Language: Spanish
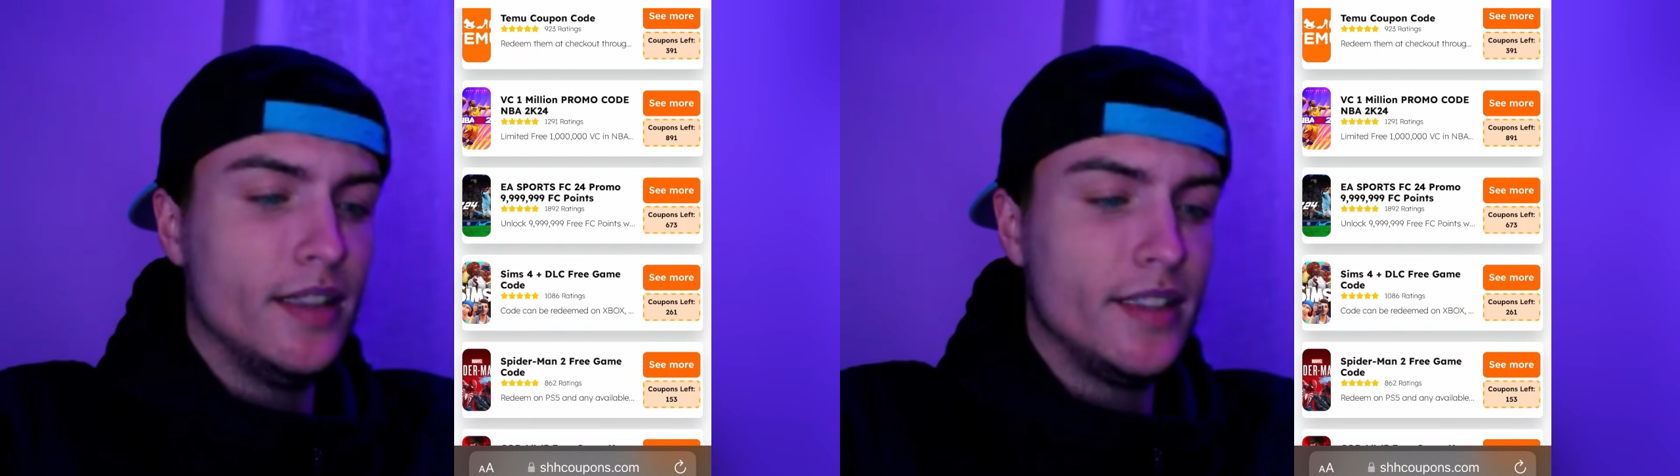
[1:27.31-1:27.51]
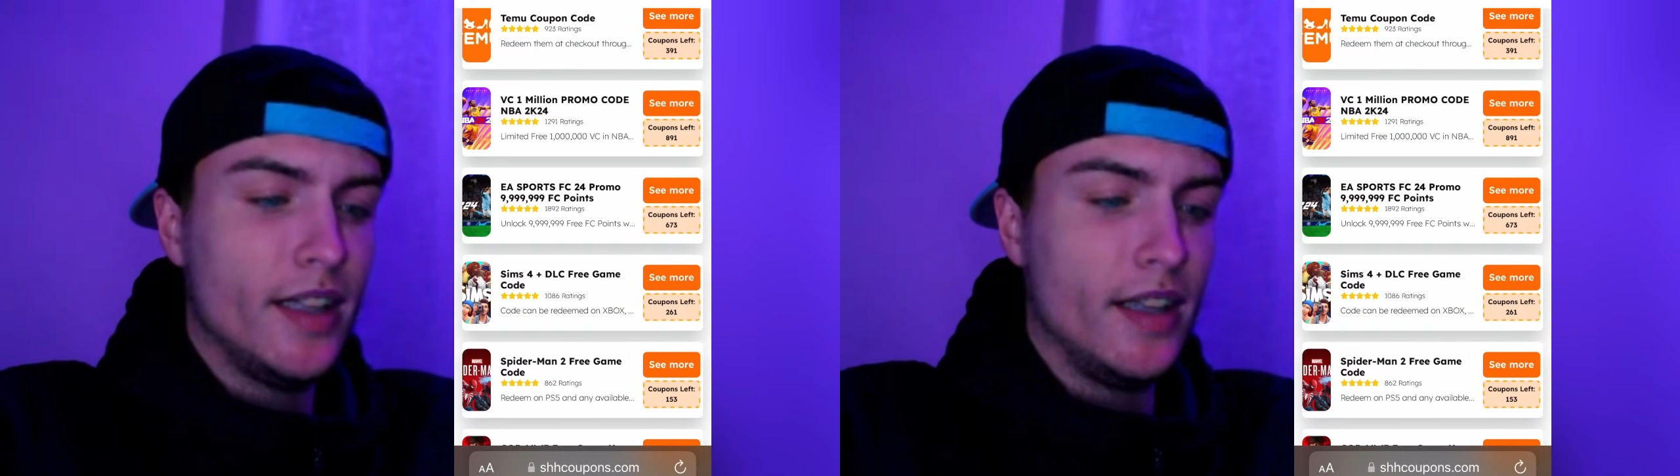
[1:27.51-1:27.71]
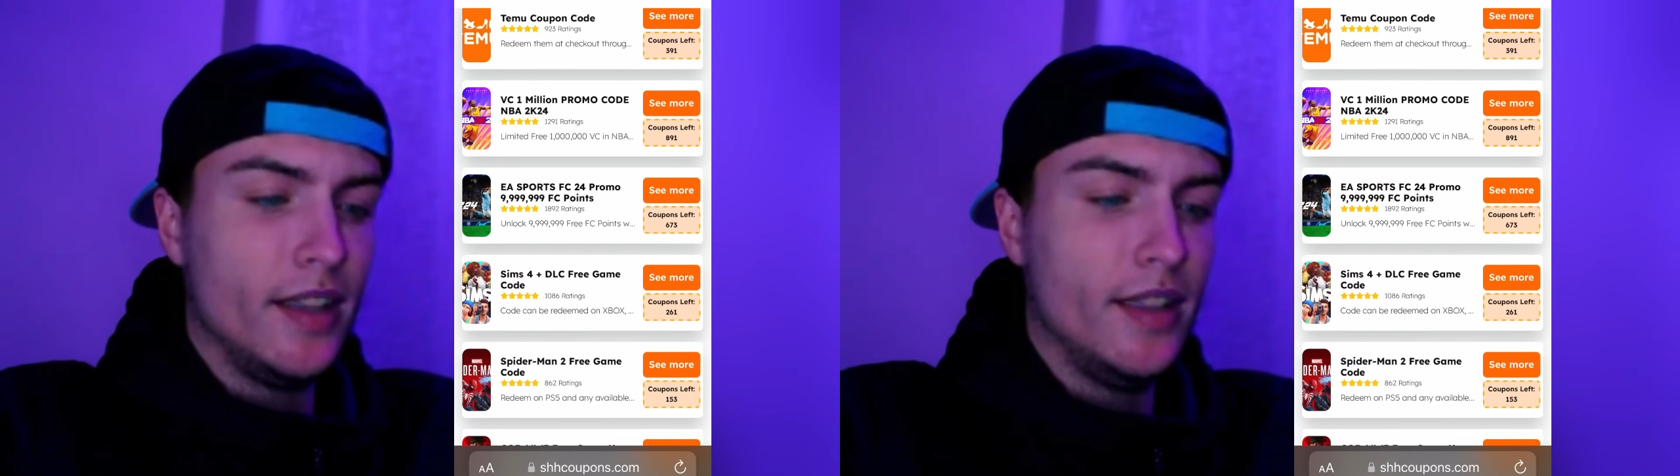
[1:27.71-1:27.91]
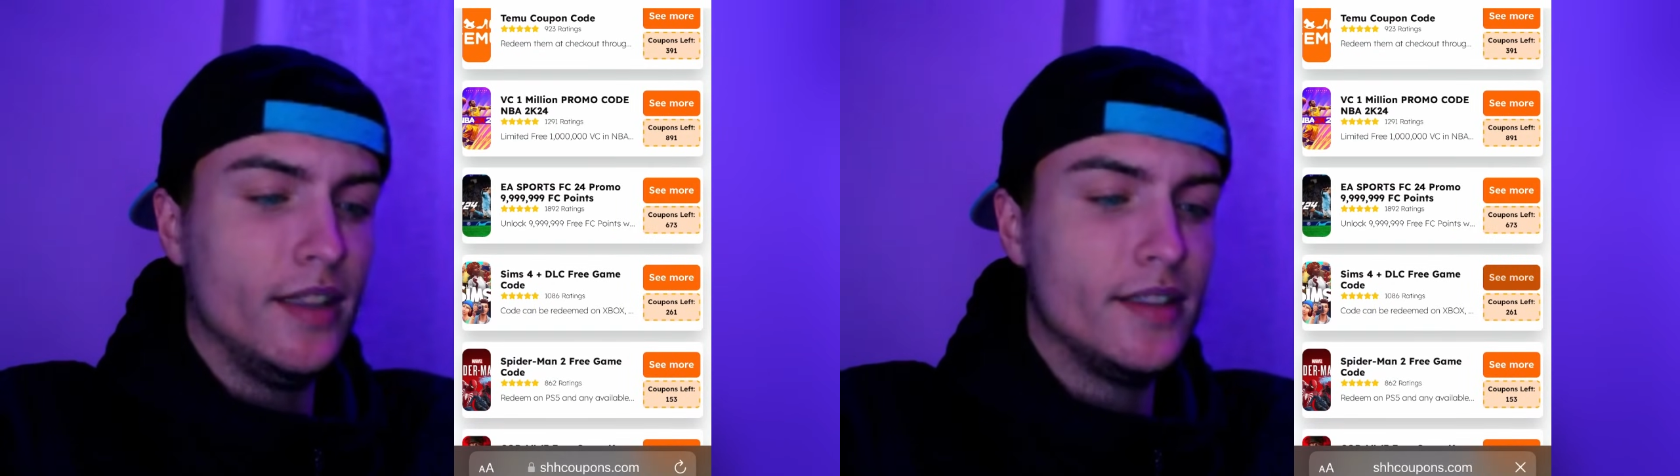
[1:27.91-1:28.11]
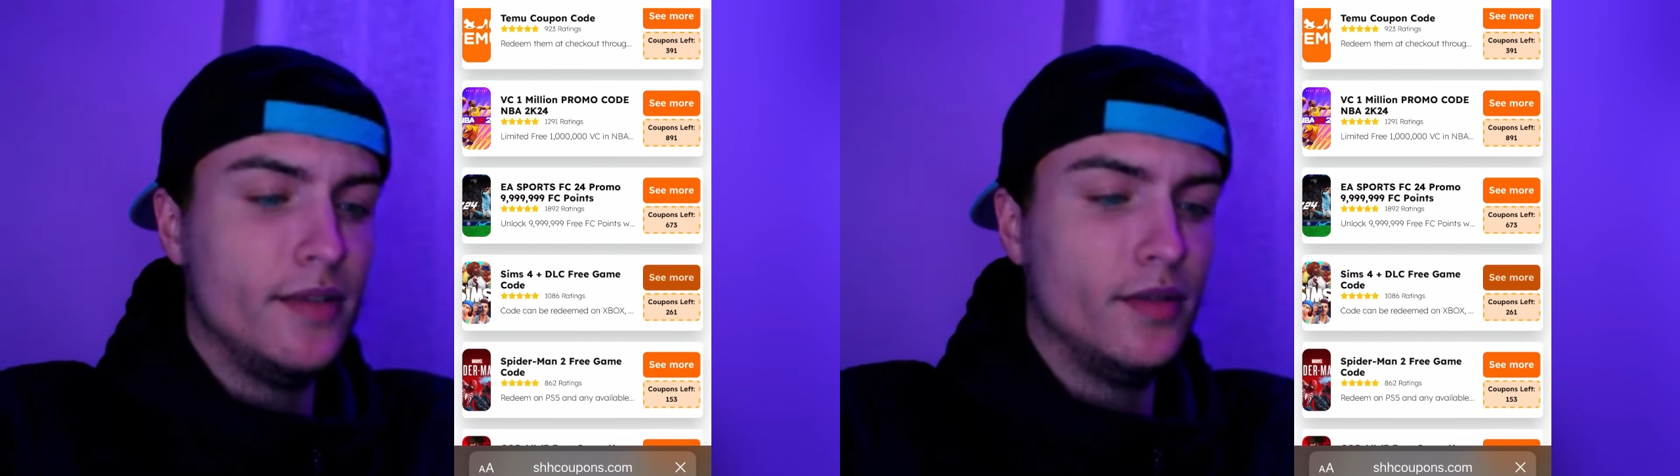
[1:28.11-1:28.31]
es darle aquí en
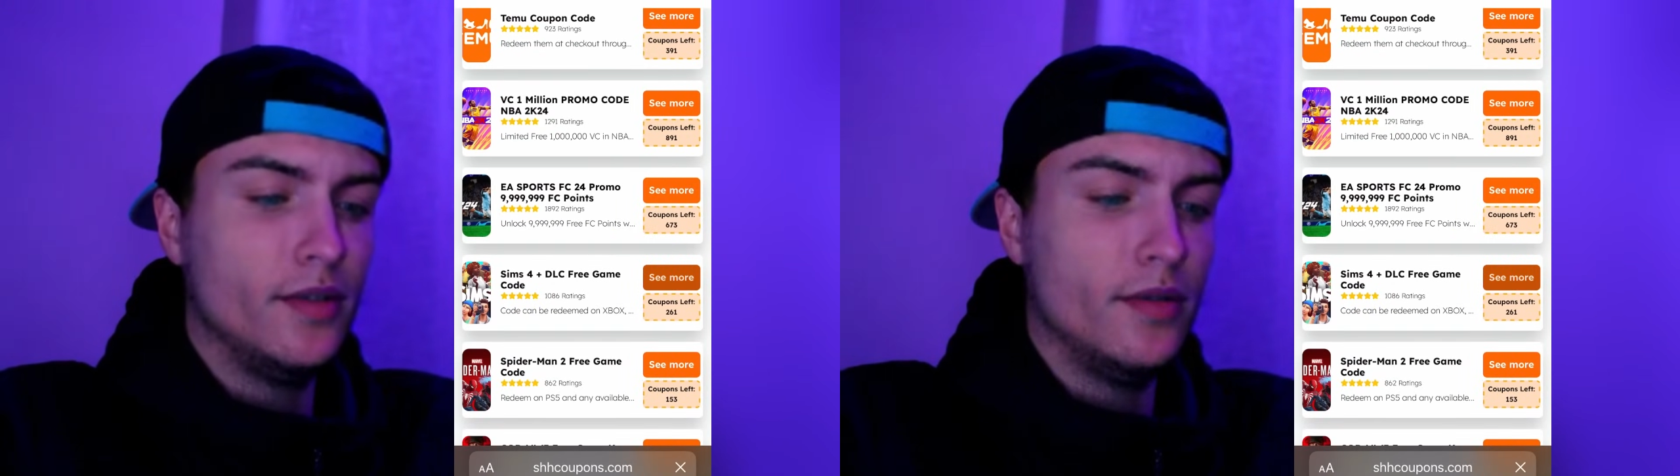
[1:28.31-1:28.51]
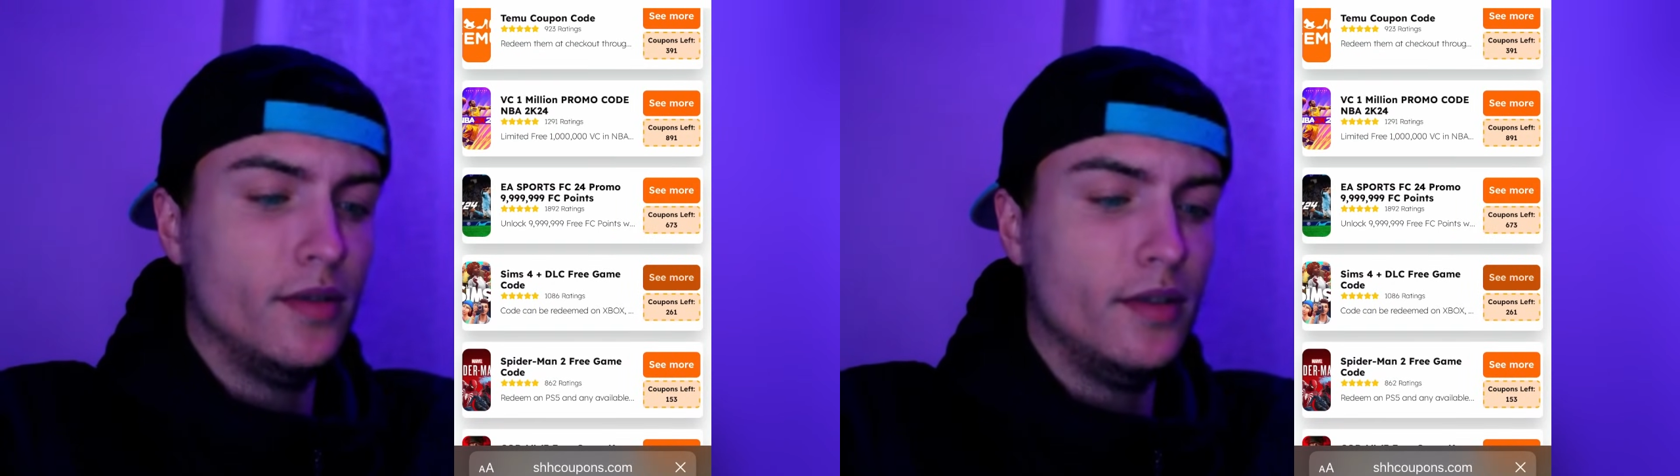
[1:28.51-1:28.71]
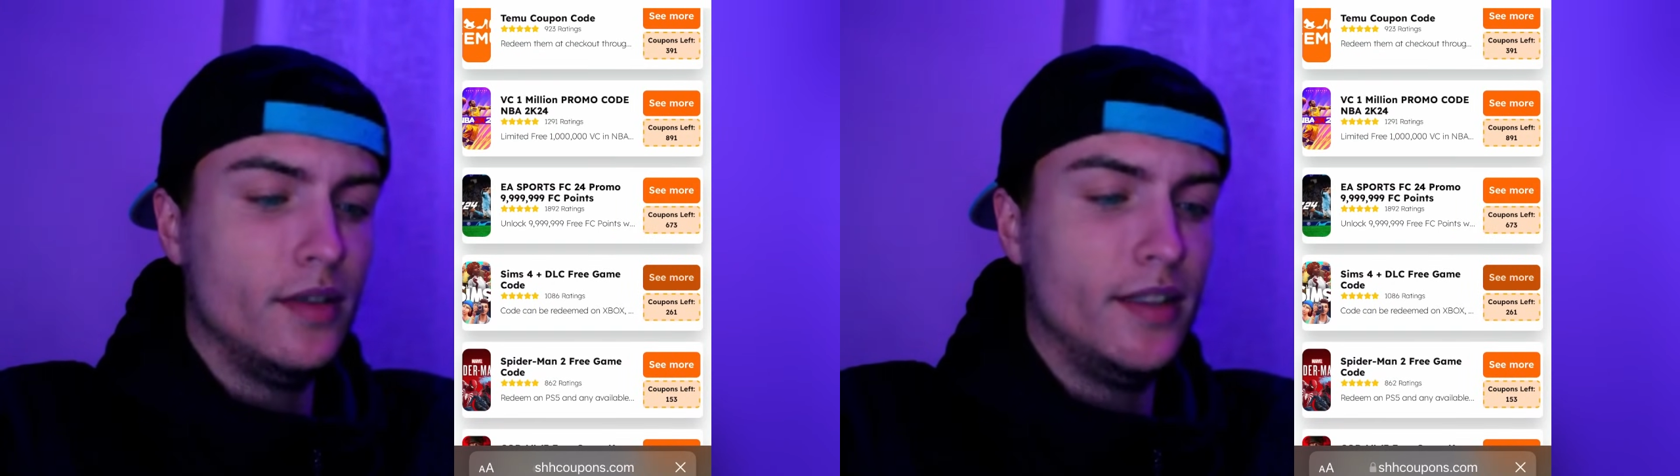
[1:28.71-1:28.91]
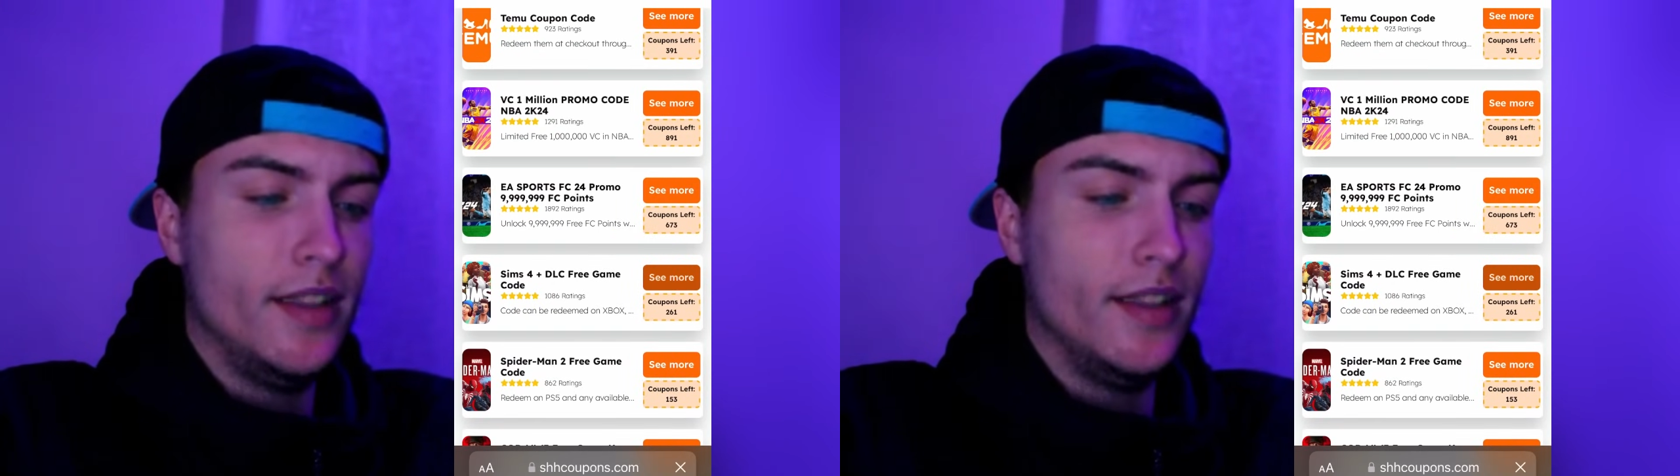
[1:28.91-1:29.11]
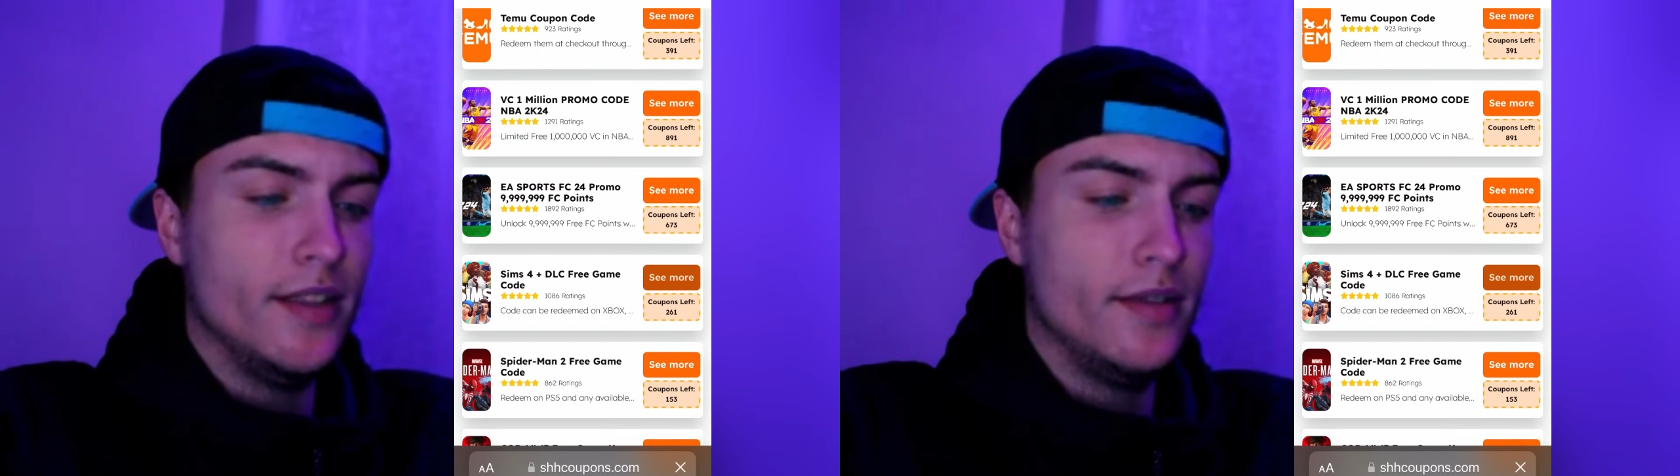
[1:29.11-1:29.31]
este botón
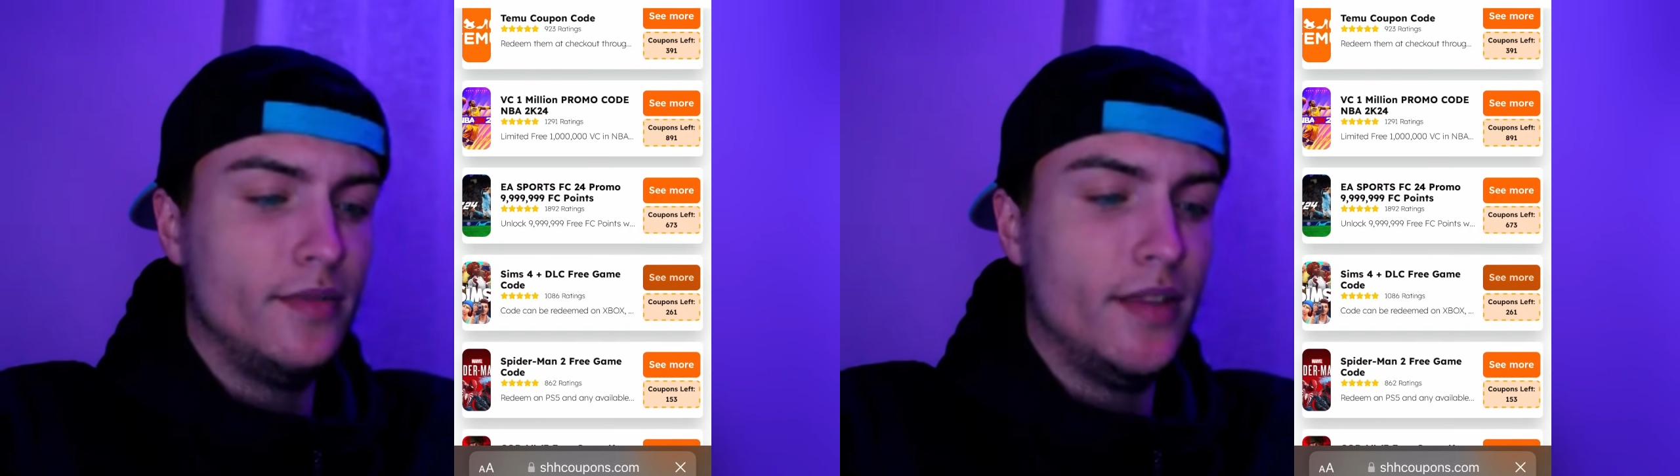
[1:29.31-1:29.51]
de